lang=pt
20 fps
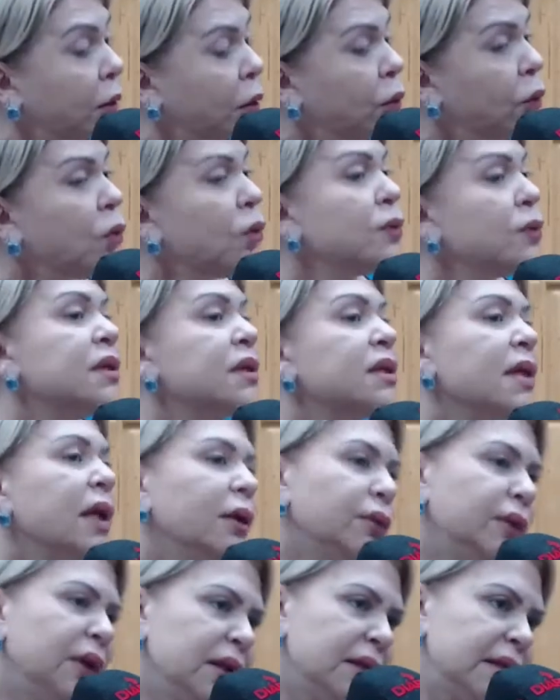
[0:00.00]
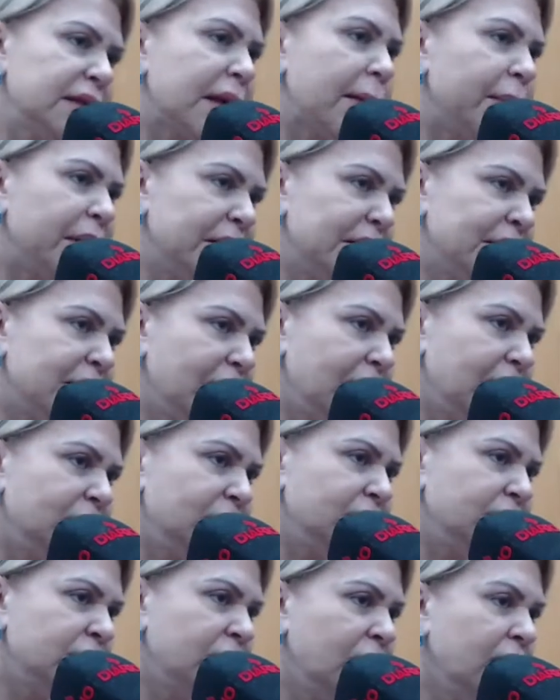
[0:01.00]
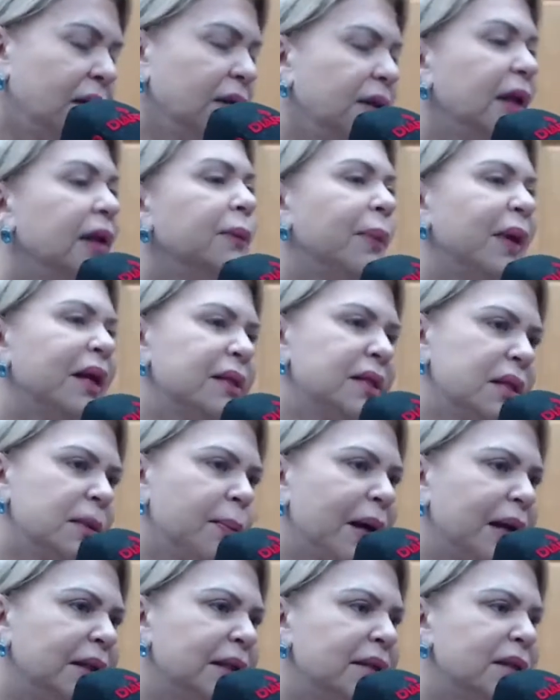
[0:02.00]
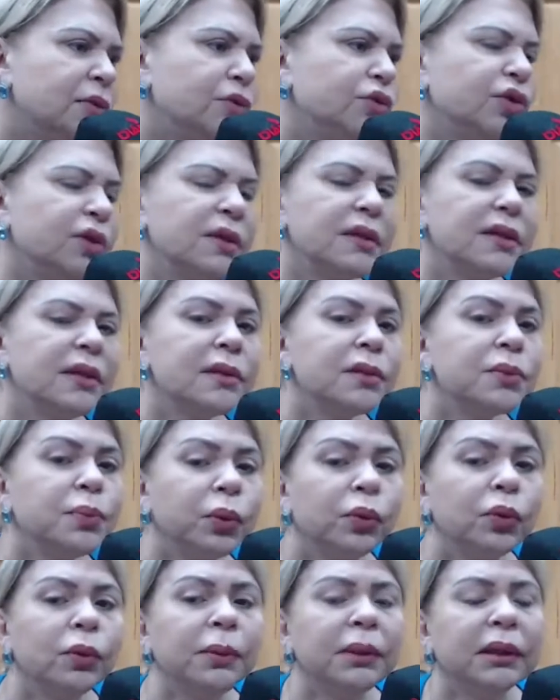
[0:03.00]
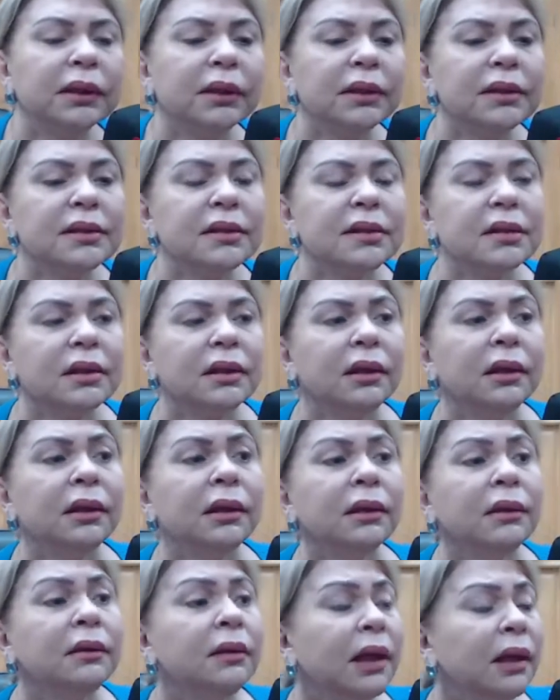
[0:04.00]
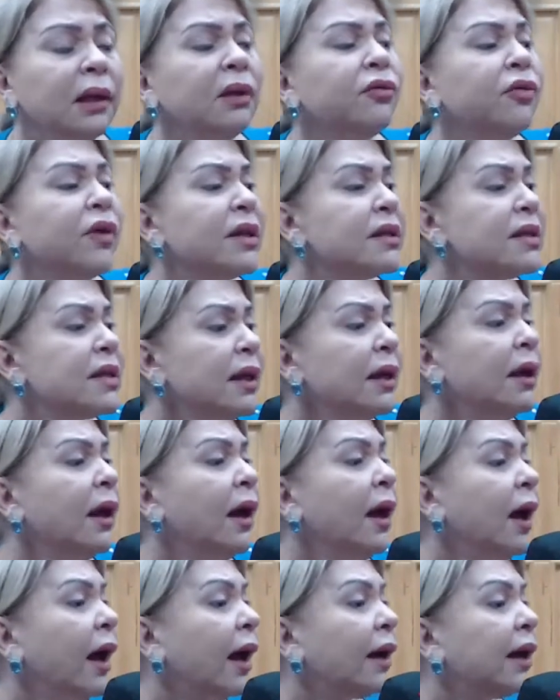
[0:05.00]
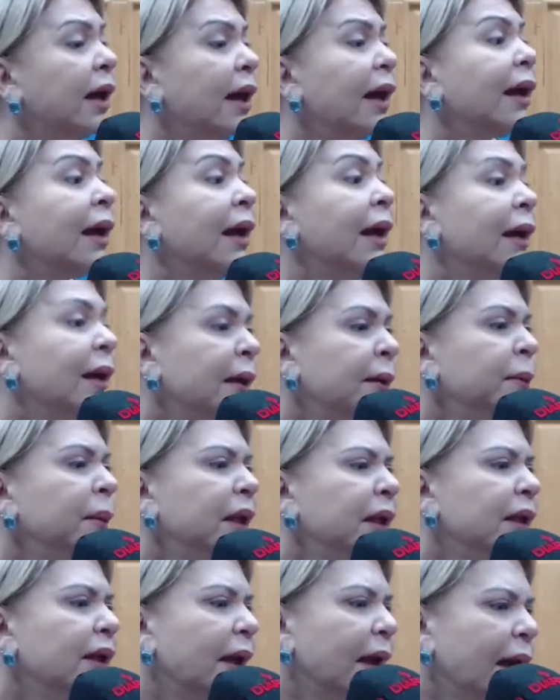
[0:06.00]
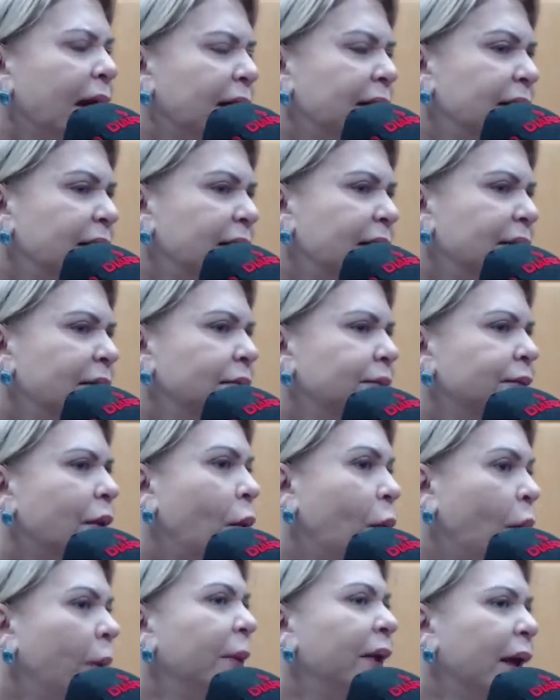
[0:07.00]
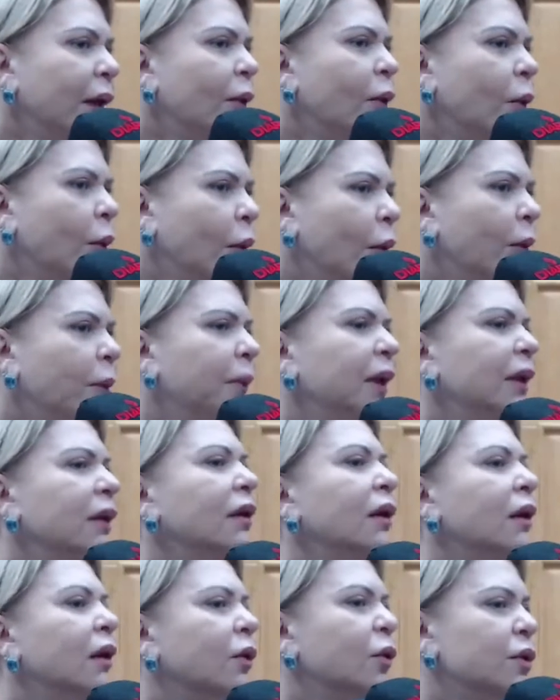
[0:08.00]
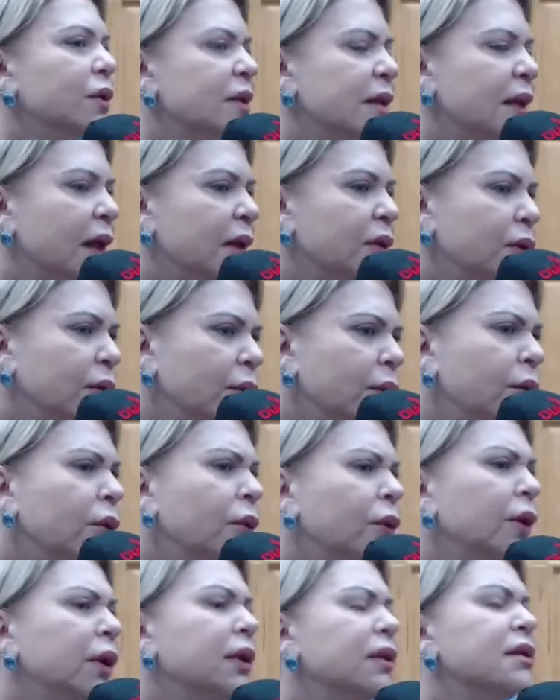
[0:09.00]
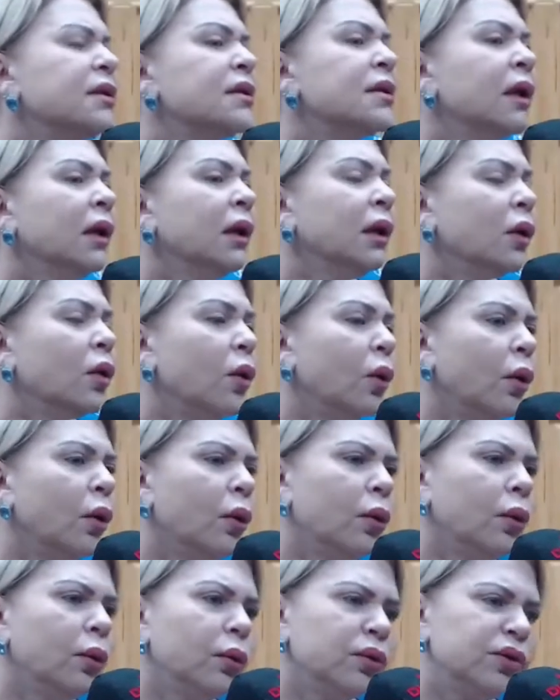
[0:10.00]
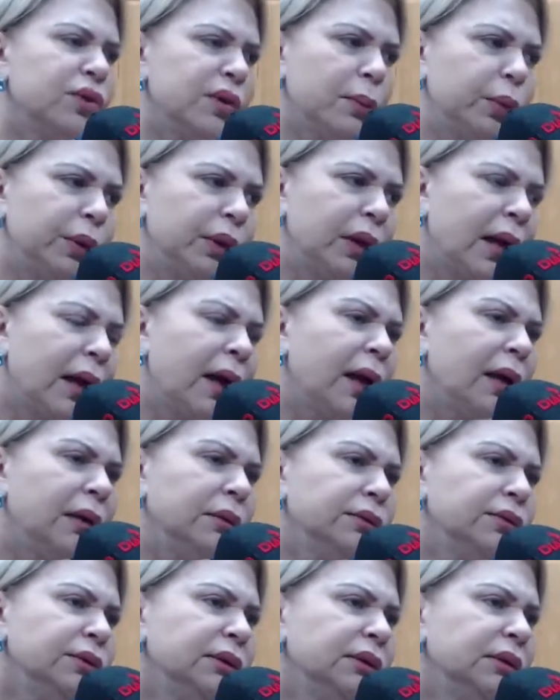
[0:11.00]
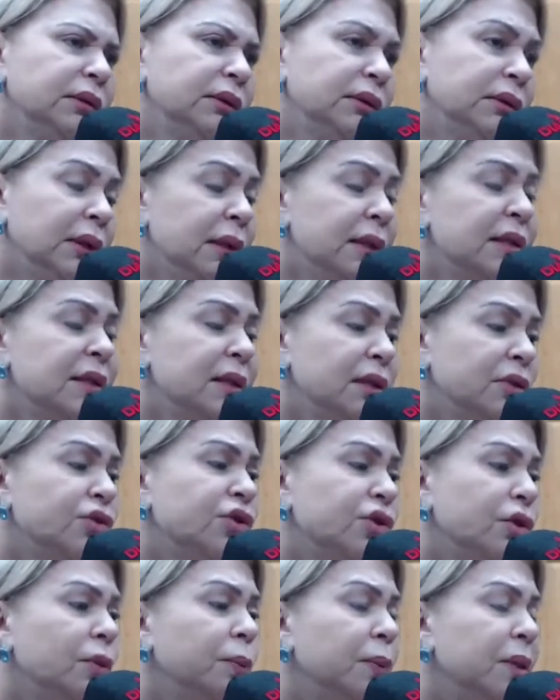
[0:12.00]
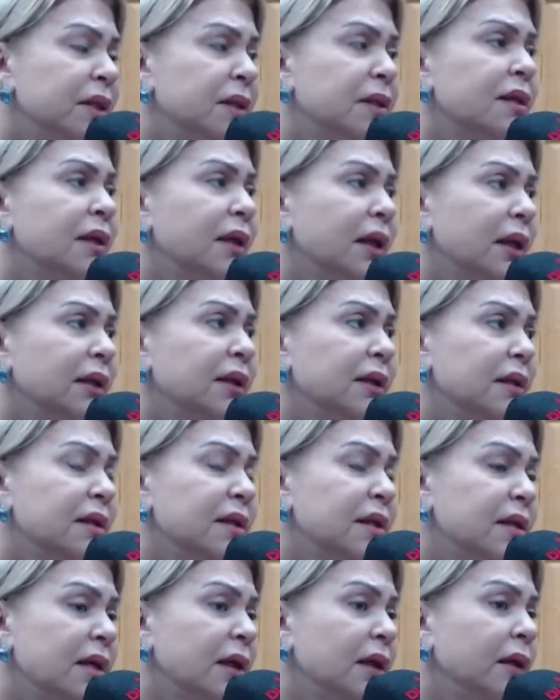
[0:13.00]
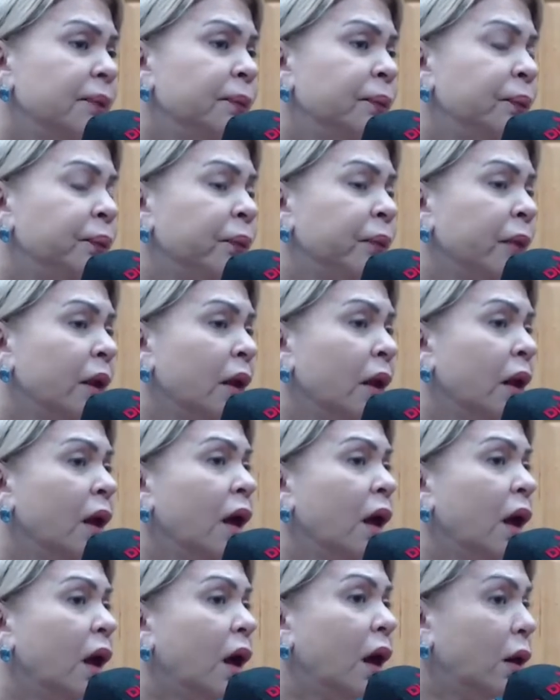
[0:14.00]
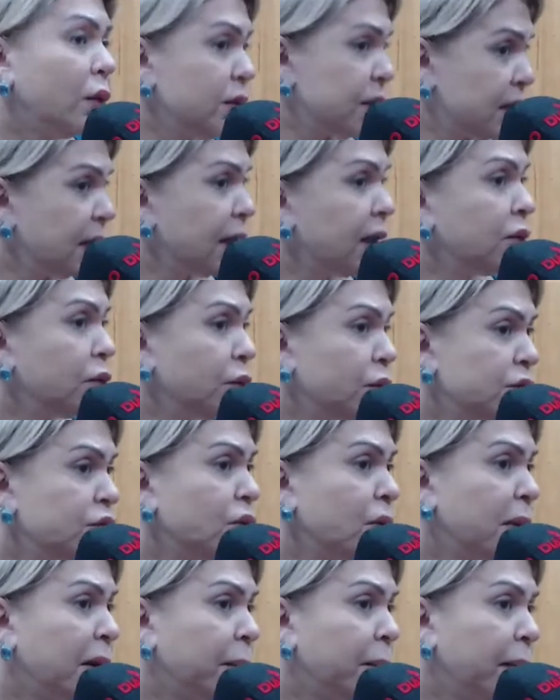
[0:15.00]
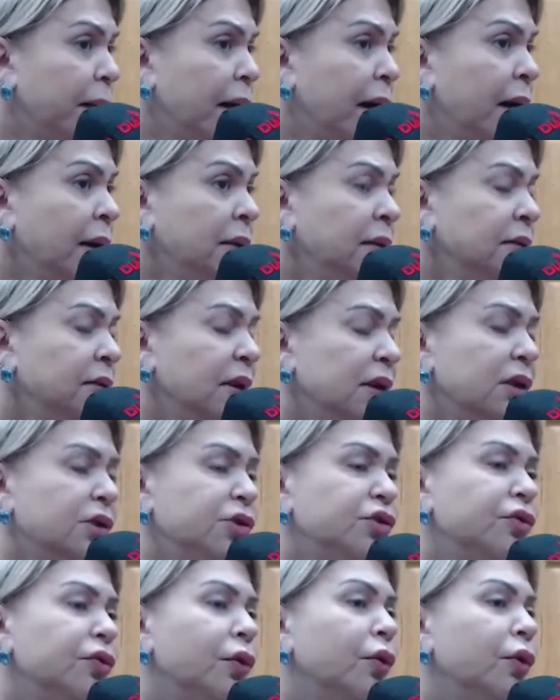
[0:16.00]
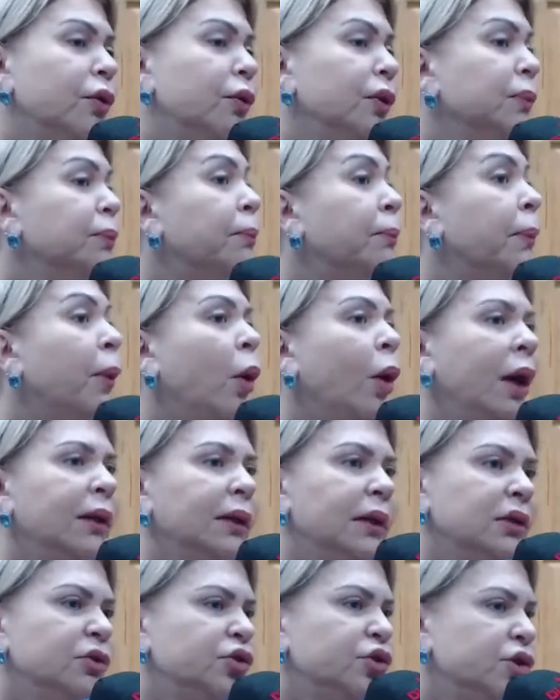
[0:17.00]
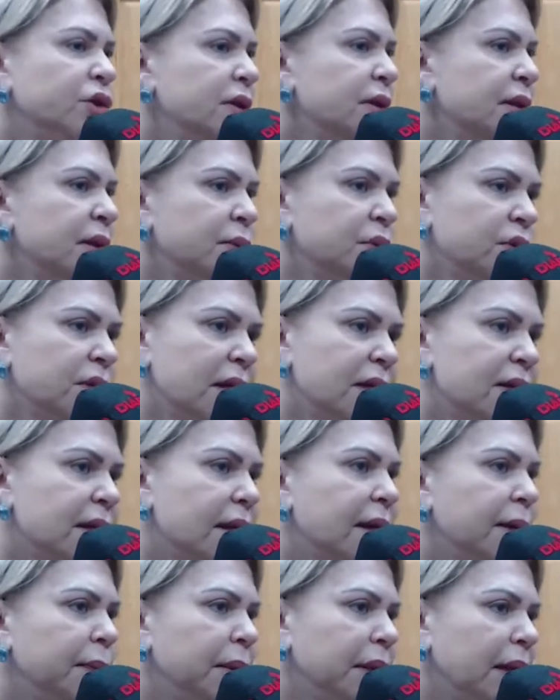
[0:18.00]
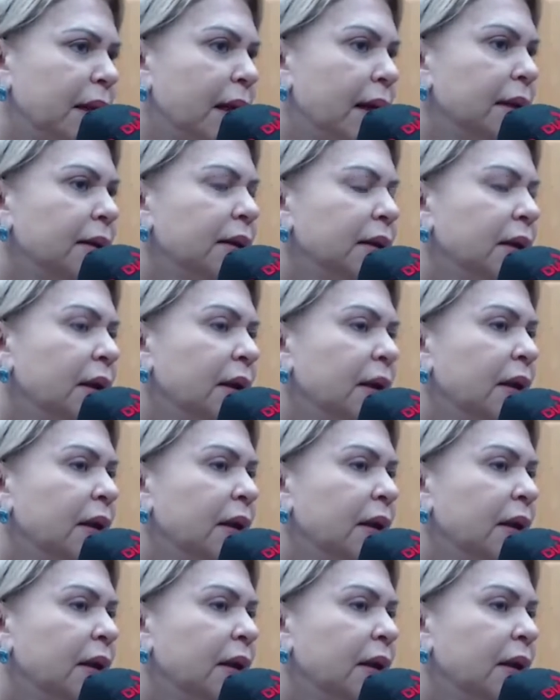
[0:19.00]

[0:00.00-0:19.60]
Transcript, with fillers: o Conselho tem que estar presente, tem que participar das audiências públicas e tem que fazer aquela caminhada homem a homem com os senadores, com os deputados. E nesse sentido, eu preciso agradecer aos senadores do Mapá, eles foram importantíssimos nessa caminhada.